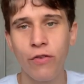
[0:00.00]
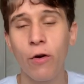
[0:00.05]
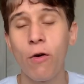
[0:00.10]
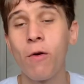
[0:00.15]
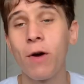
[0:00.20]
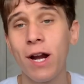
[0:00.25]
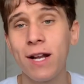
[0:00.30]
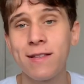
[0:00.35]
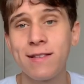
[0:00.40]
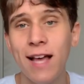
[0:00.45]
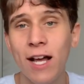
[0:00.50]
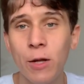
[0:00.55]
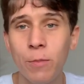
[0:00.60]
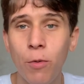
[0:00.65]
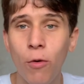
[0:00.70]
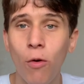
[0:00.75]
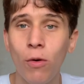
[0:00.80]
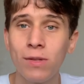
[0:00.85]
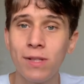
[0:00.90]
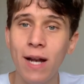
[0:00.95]
concretizado por
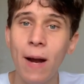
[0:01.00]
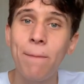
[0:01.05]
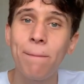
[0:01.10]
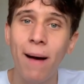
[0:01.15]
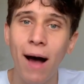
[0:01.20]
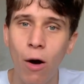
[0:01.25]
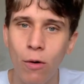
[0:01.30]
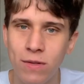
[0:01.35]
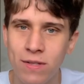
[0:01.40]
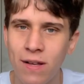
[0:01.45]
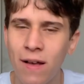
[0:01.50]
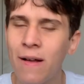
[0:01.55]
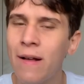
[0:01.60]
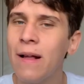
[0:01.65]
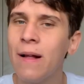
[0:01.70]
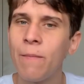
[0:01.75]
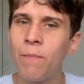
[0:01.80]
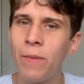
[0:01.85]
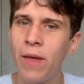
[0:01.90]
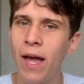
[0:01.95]
conta da pausa,
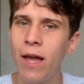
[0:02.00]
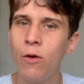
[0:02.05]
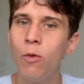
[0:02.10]
né?